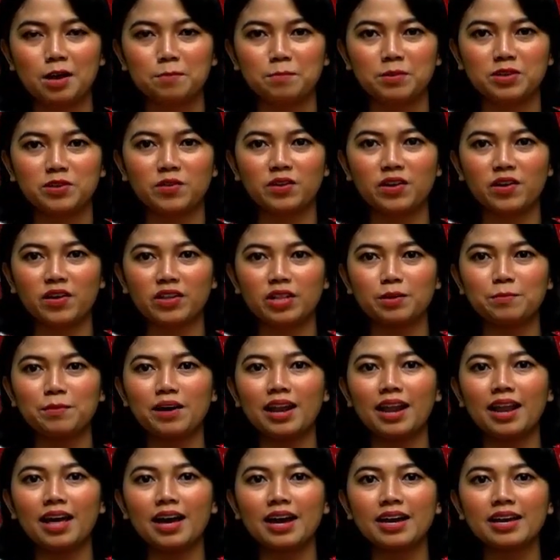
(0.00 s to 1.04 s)
Kecuali Kota
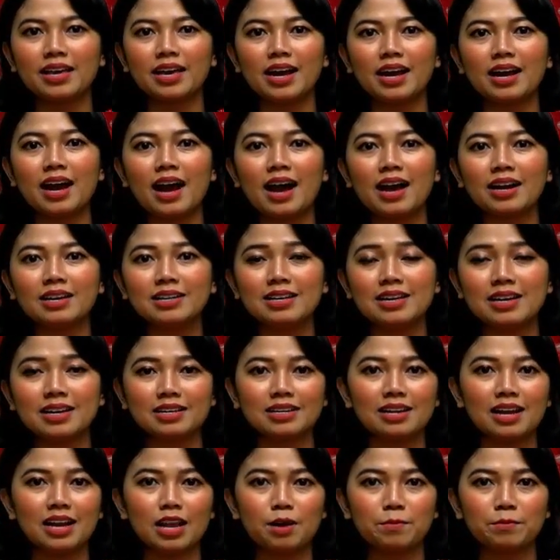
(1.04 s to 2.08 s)
Malang yang hadir
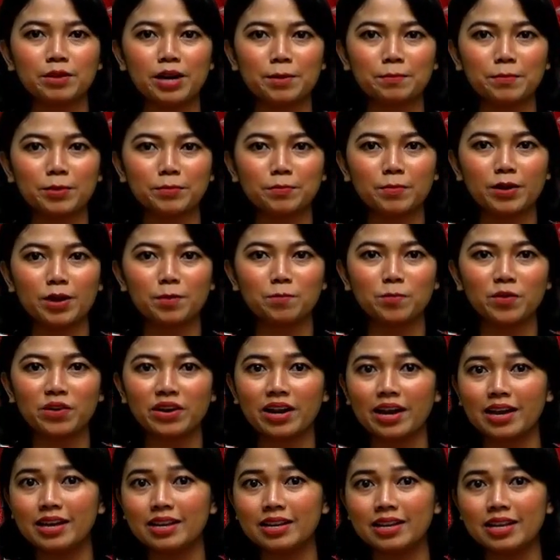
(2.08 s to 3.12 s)
dalam rapat
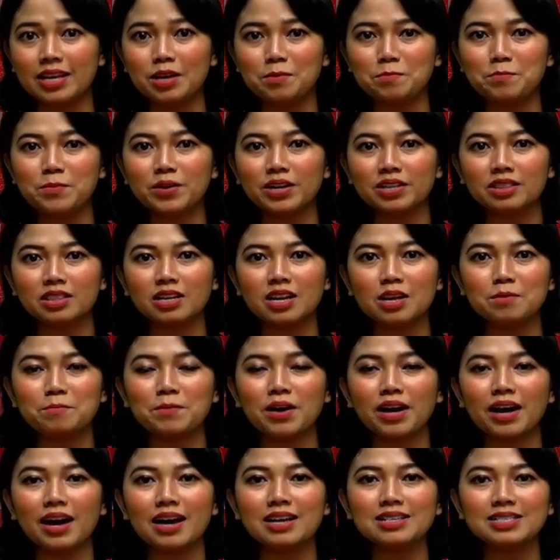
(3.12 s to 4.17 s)
paripurna ini
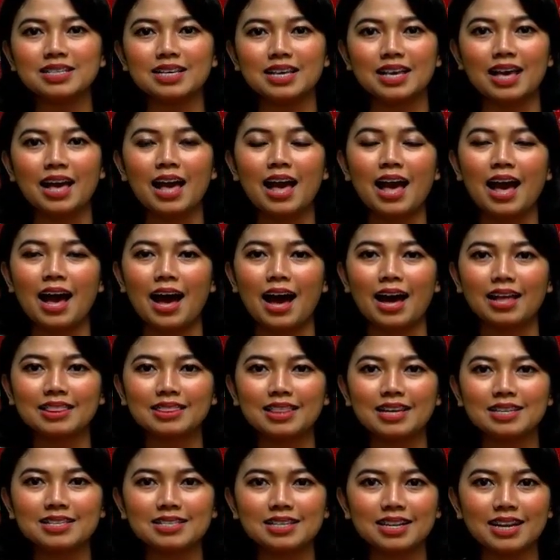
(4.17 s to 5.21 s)
berterima kasih
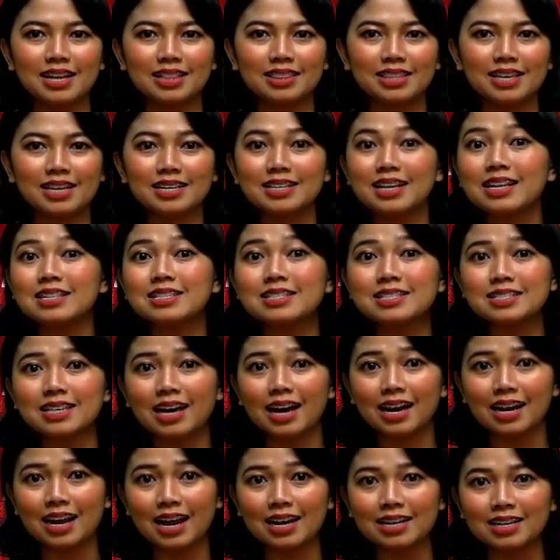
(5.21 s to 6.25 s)
atas kritik dan
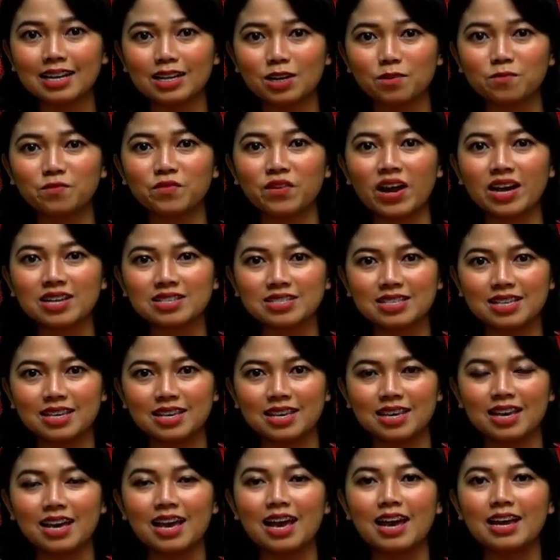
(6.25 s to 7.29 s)
saran dari
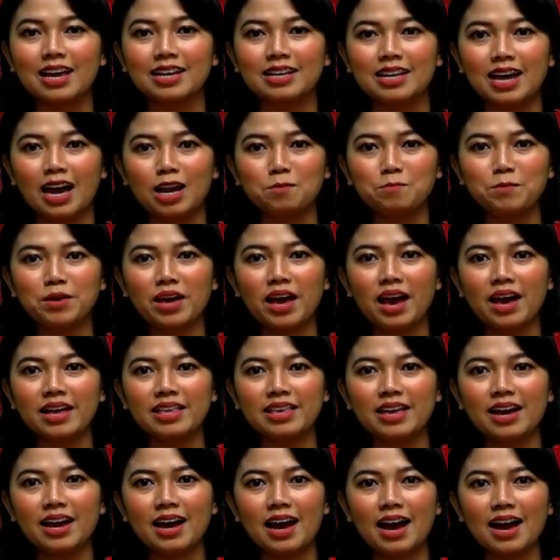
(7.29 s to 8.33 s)
fraksi dan
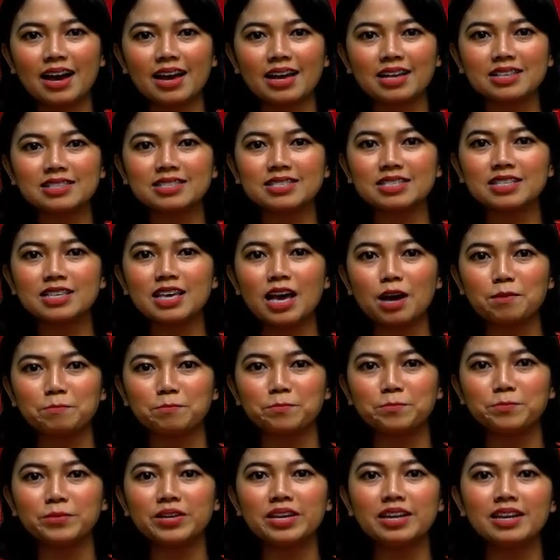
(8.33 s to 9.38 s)
pihaknya akan
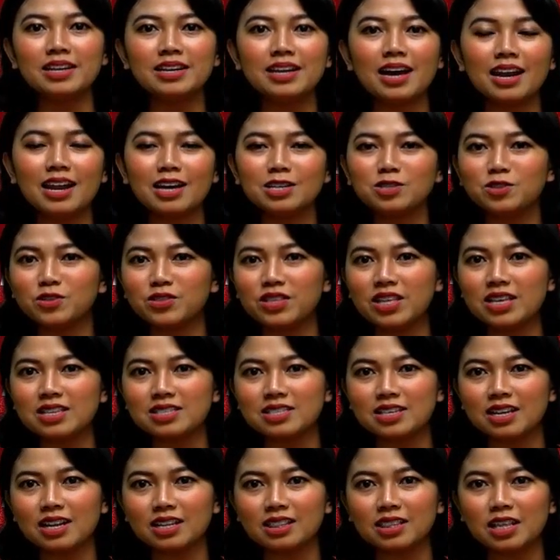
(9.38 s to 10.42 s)
siap menindaklanjuti
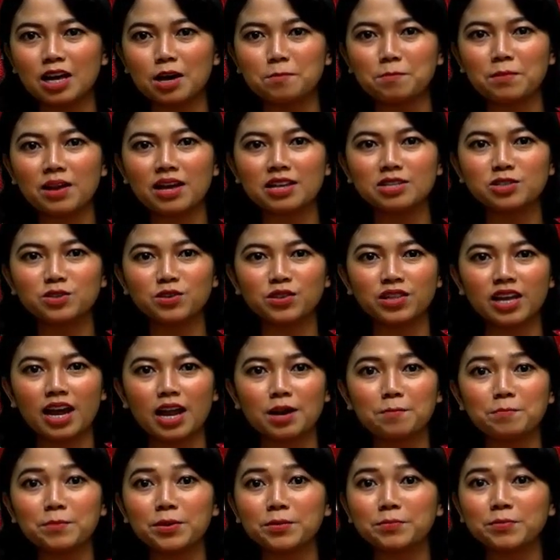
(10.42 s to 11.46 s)
serta
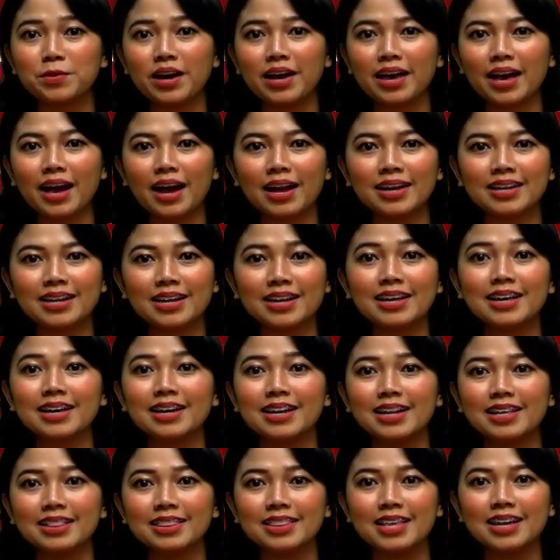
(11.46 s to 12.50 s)
melanjutkan perbaikan dari
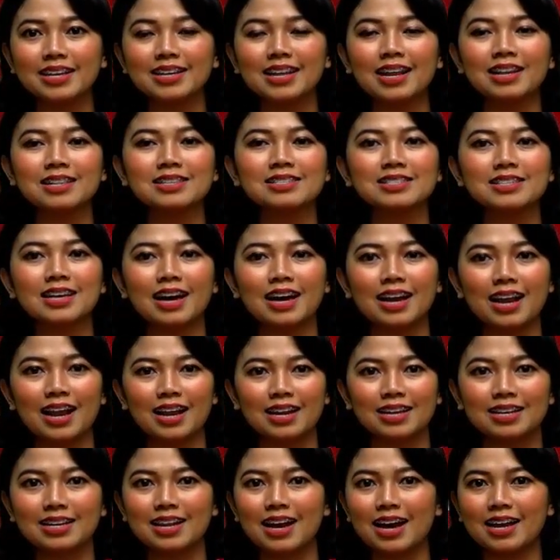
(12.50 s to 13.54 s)
kritik dan
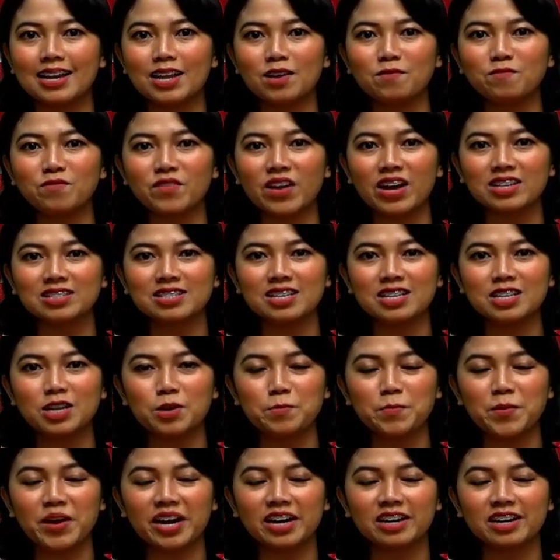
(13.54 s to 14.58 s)
saran dari fraksi
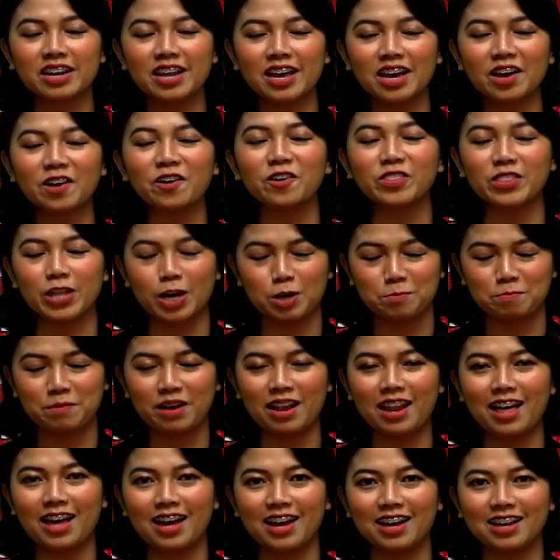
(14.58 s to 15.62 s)
DPRD Kota
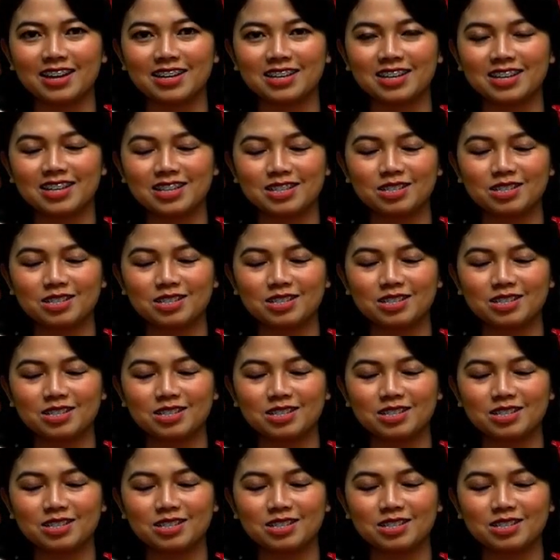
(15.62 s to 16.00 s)
Malang.